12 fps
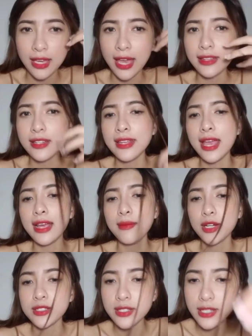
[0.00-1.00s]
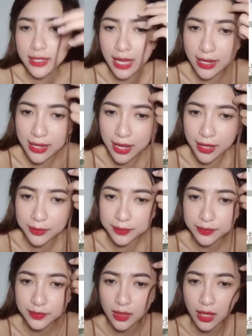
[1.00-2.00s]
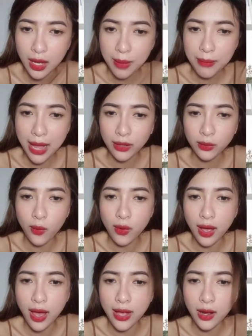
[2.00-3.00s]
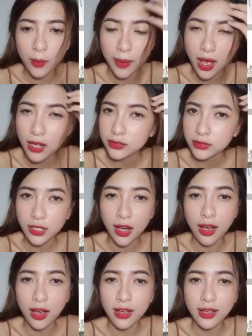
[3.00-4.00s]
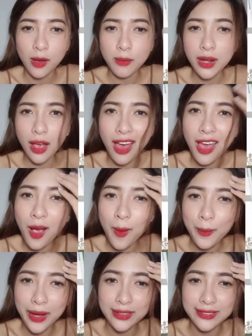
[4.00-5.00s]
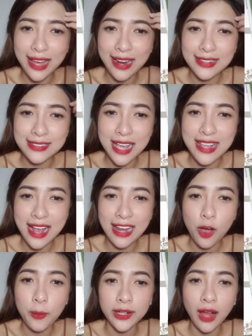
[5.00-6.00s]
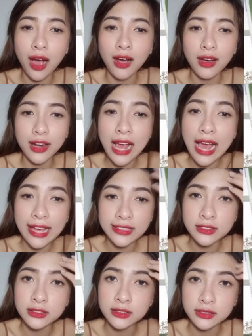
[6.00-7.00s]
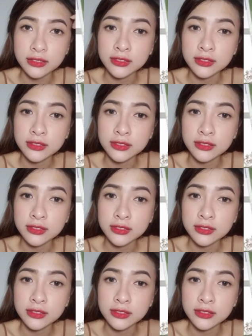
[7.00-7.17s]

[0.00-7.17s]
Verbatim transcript: chị thấy tin nhắn em rồi sẽ chị chết nha bán thuốc ế trời không biết ế không mà người ta đang xây nhà lầu biệt thự rồi đó anh